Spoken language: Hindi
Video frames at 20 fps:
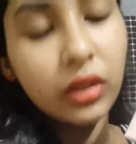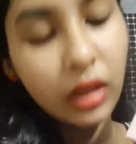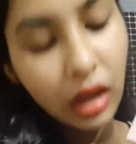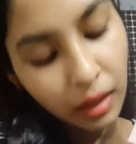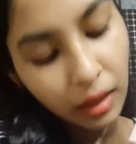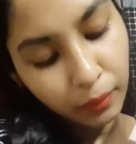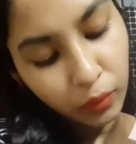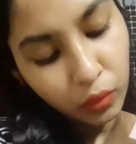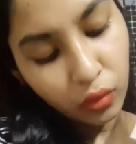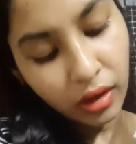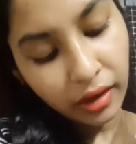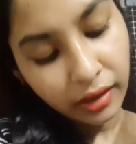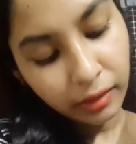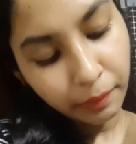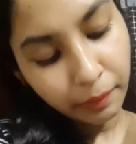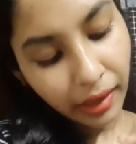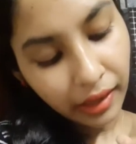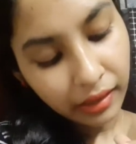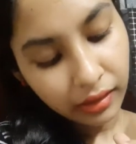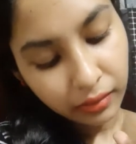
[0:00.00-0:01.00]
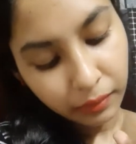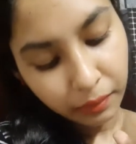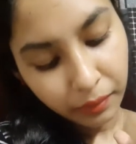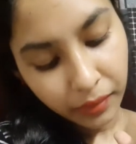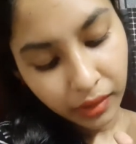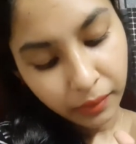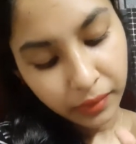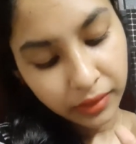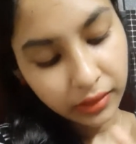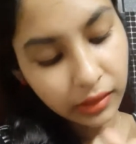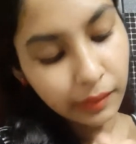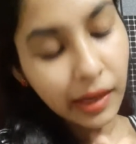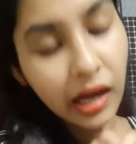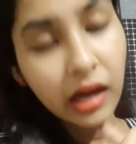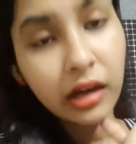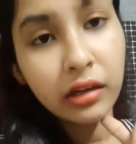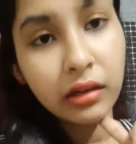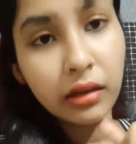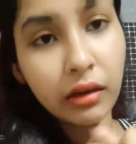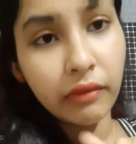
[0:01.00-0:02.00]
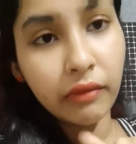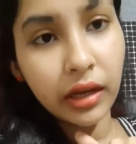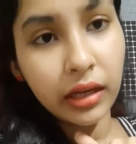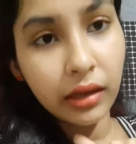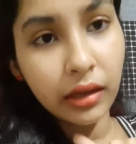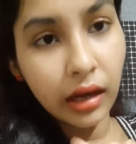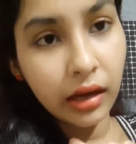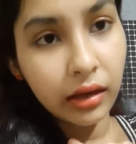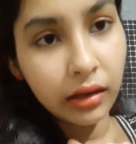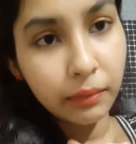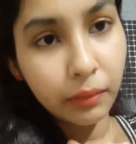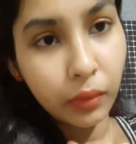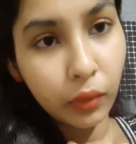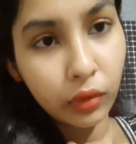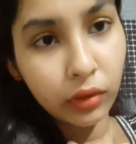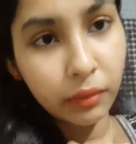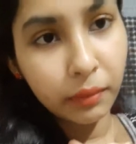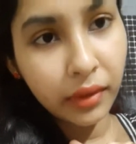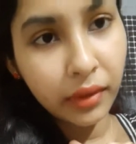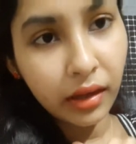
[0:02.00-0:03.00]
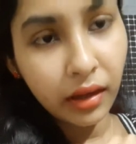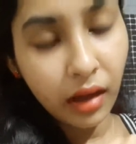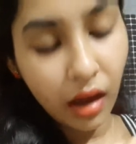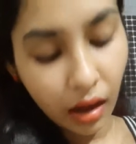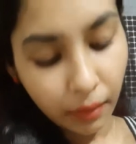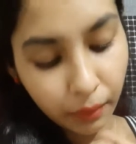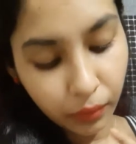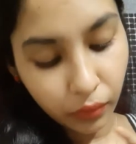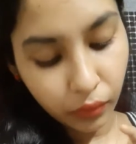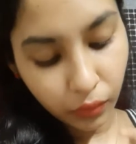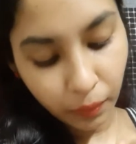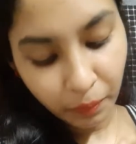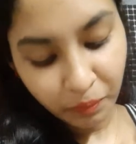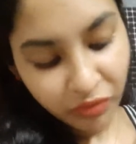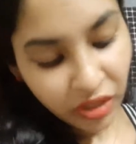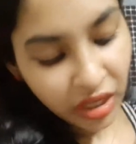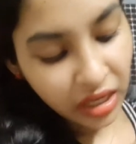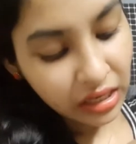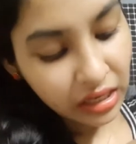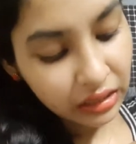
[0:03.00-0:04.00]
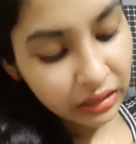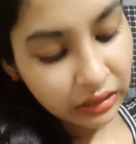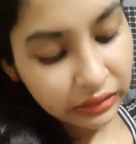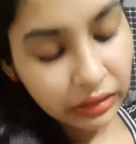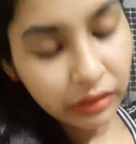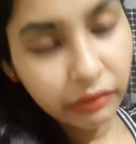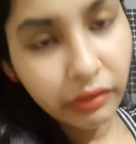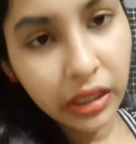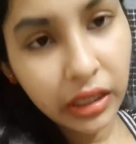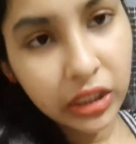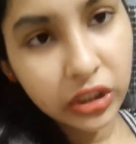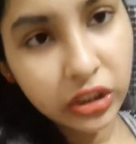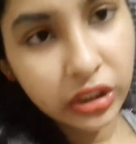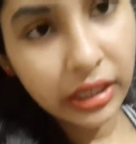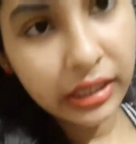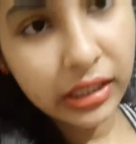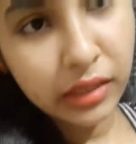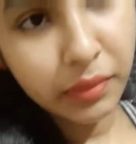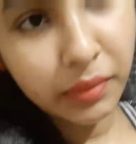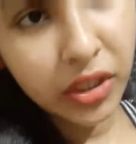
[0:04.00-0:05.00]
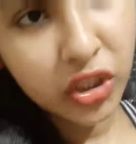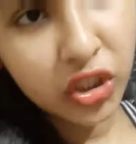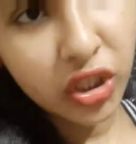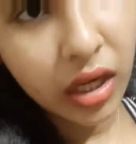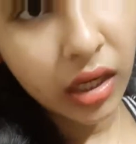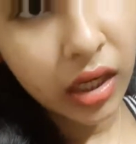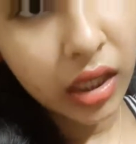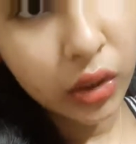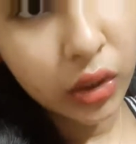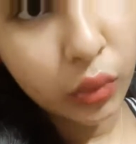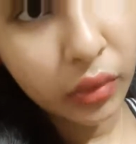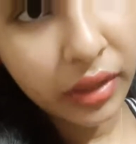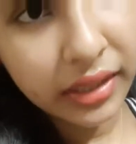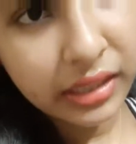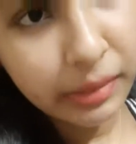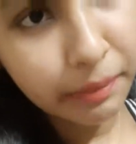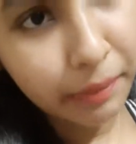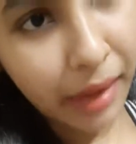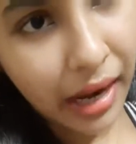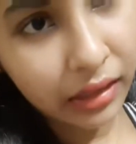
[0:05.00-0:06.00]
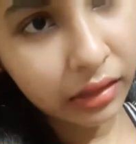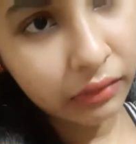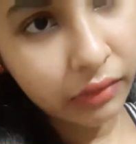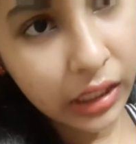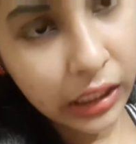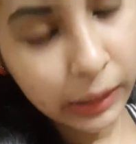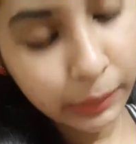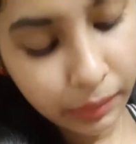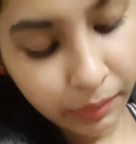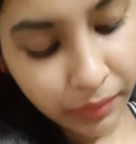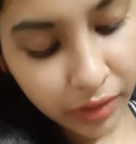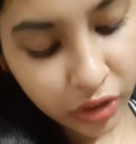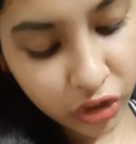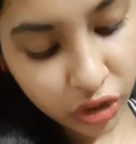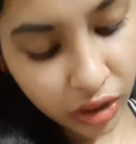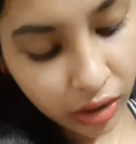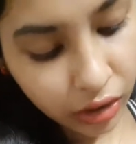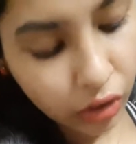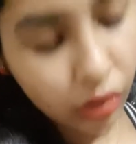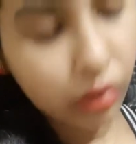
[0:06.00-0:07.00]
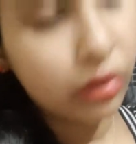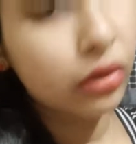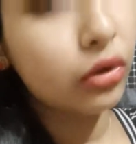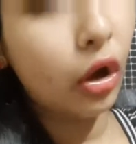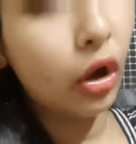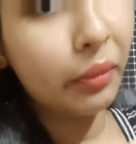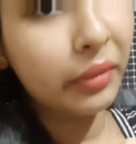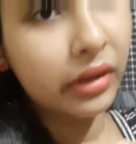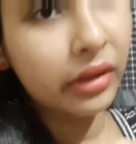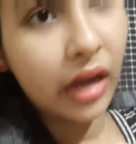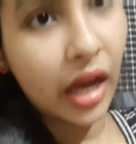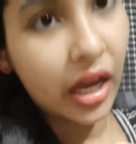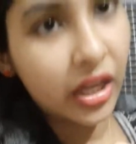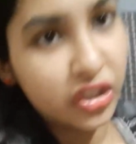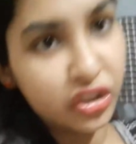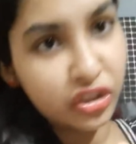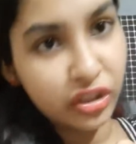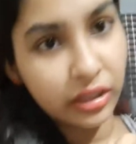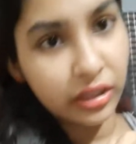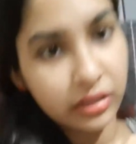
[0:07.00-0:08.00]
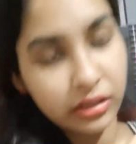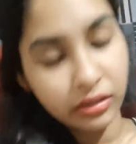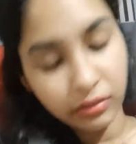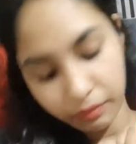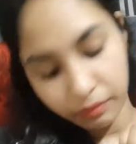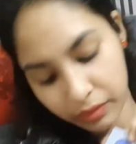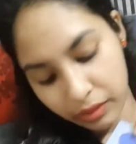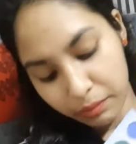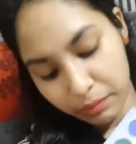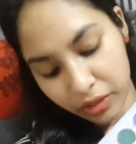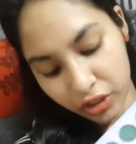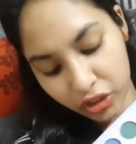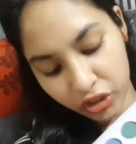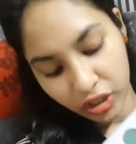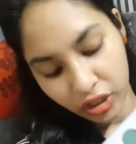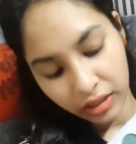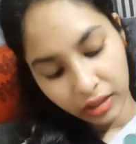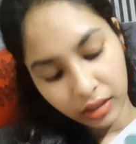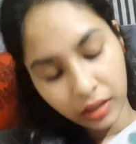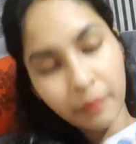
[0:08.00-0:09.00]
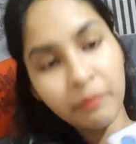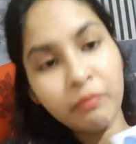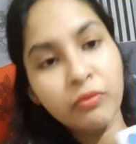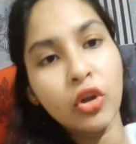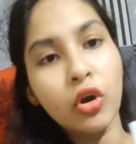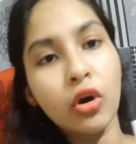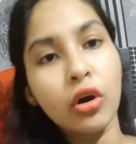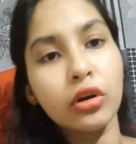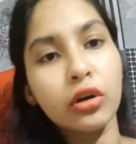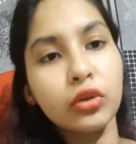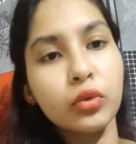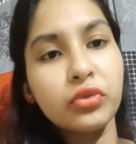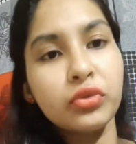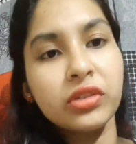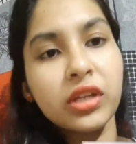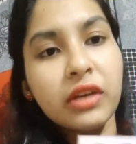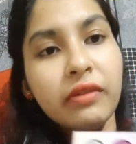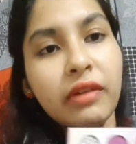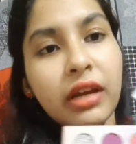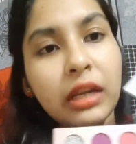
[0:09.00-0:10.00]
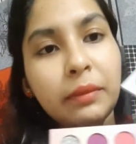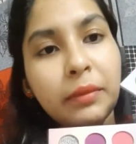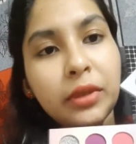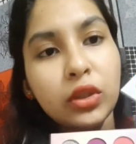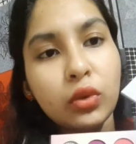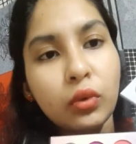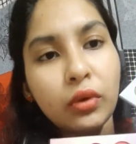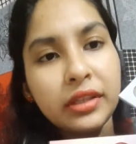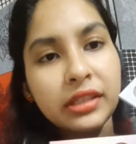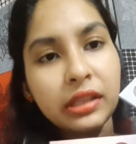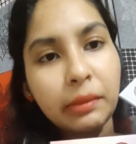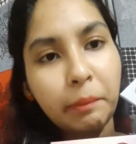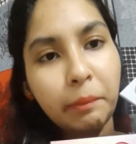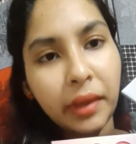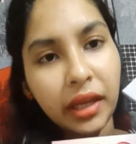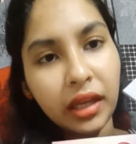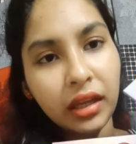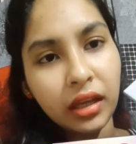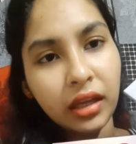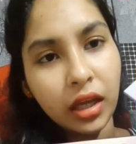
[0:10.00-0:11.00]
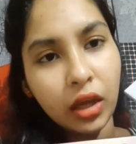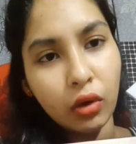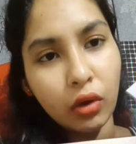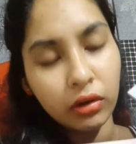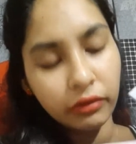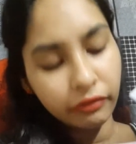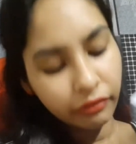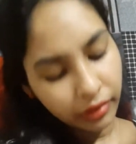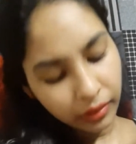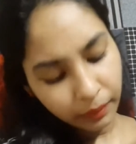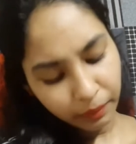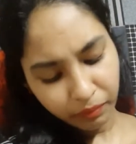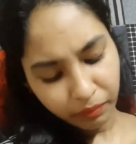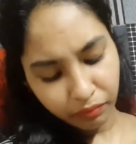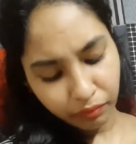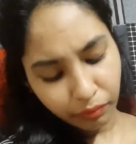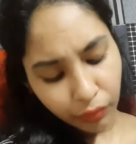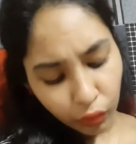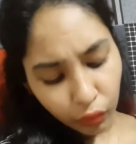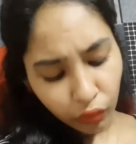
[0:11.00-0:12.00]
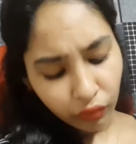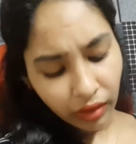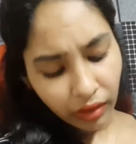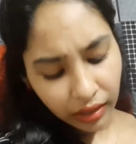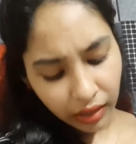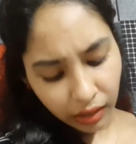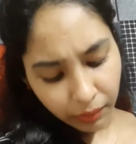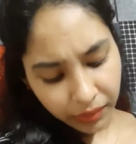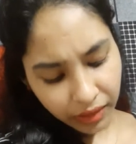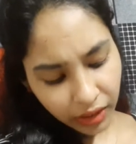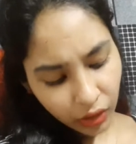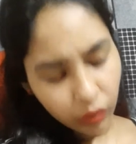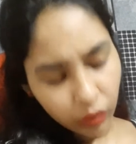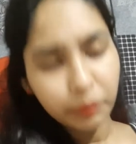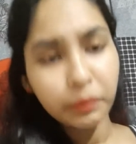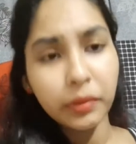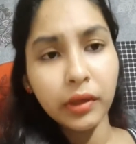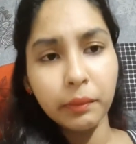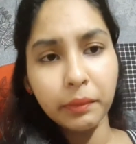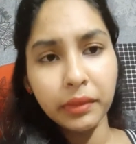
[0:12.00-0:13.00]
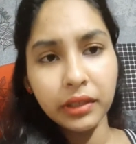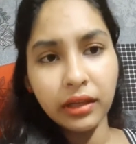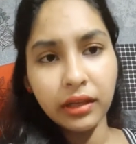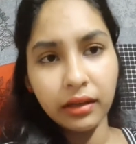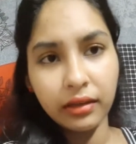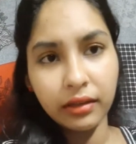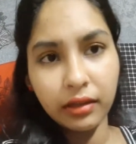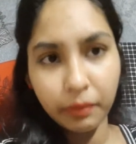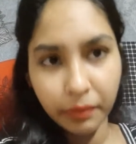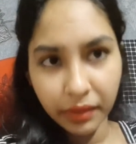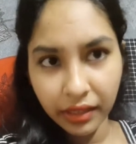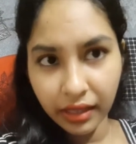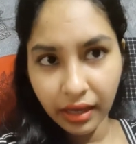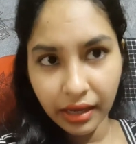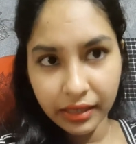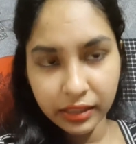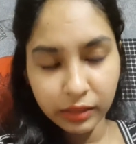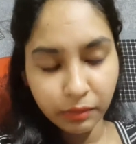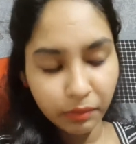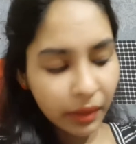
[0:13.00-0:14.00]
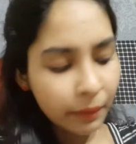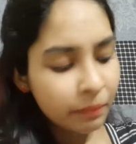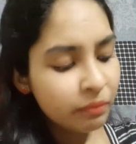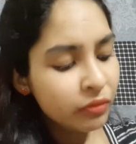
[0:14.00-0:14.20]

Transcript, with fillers: आपको हर पैलेट में मतलब हर वाले हर बोर्ड में आपको ग्लिटर वाले शेड्स मिल जाएंगे थोड़े से मैट वाले भी मिल जाएंगे और नॉर्मल आई शेड्स भी मिल जाएंगे और दूसरे वाले में थोड़े से पिंक है और फिर ब्लू वाला भी है और पर्पल कलर भी है इसमें